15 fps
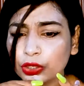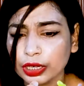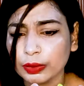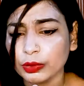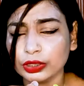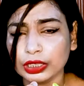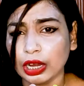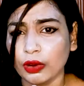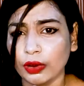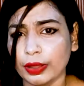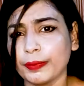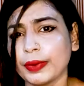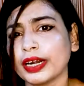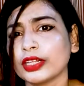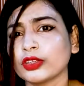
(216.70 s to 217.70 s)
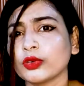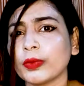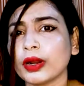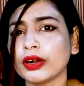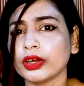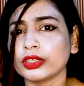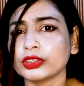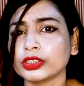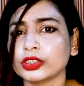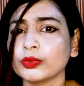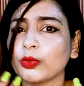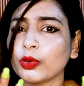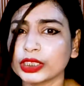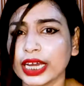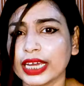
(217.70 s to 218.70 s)
মোটা মোটা হয় মানে তোমার হয়তো একটু
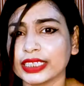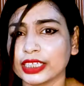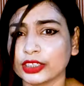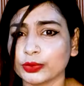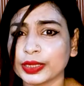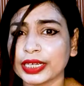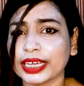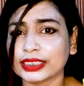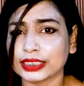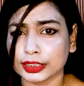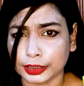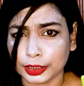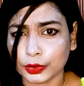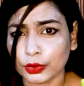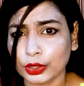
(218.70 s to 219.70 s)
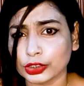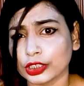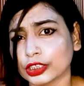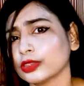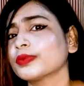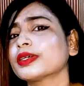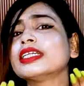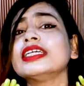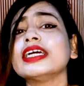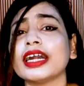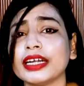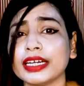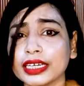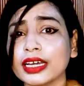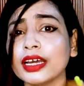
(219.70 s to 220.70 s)
বোঝাই যায় তুমি এক্সটেনশন করেছো একদম
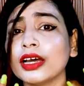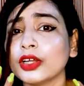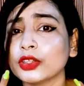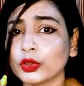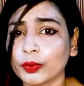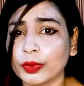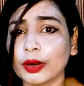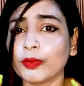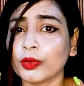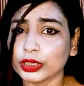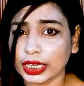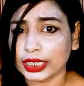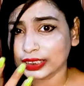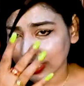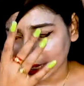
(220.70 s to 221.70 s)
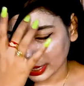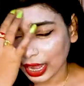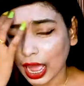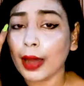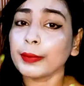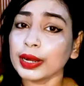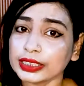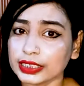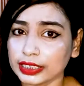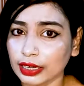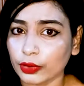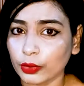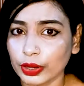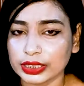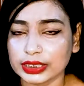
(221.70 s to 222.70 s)
ক্লিয়ারলি তোমার বোঝা যায় আমার যেটা
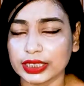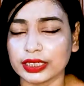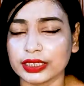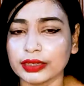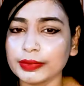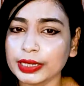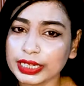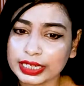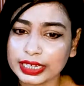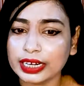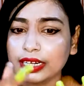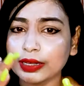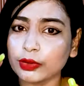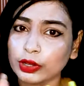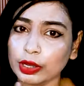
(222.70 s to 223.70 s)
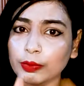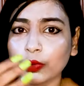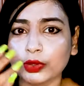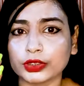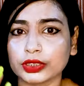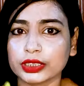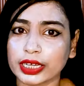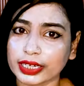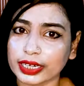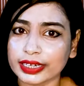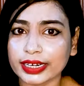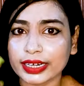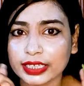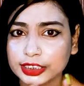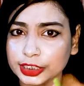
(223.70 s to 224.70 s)
হয়েছে আর কি মানে ক্লিয়ারলি লোকে বলতো যে এটা
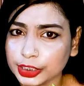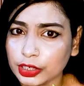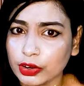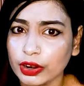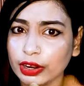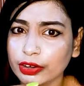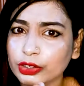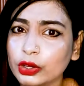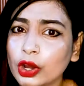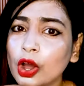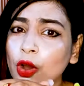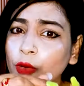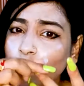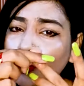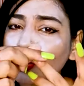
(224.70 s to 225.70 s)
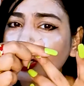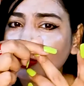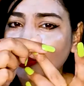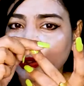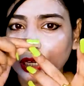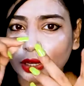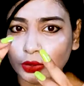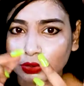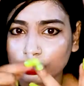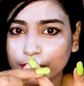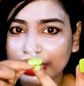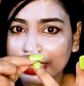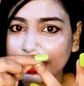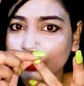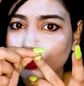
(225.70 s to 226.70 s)
নেল এক্সটেনশন করা একটু মোটা মোটা হতো
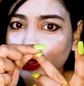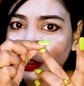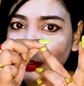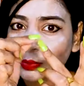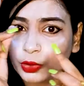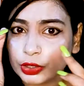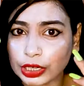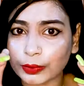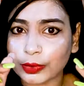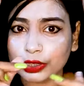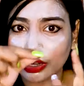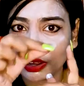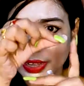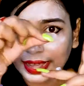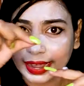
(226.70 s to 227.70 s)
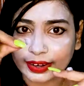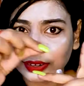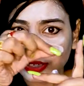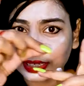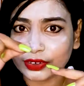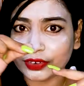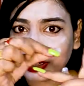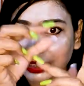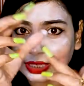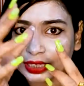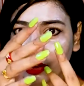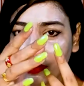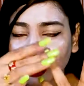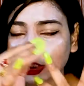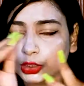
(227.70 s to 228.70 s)
মানে নেলগুলি একটু মোটা মোটা হয় অ্যাক্রোলিকের এটা
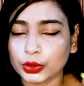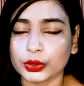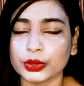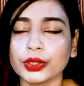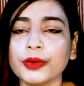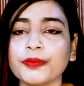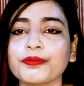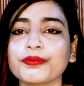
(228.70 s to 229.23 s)
দেওয়ার জন্য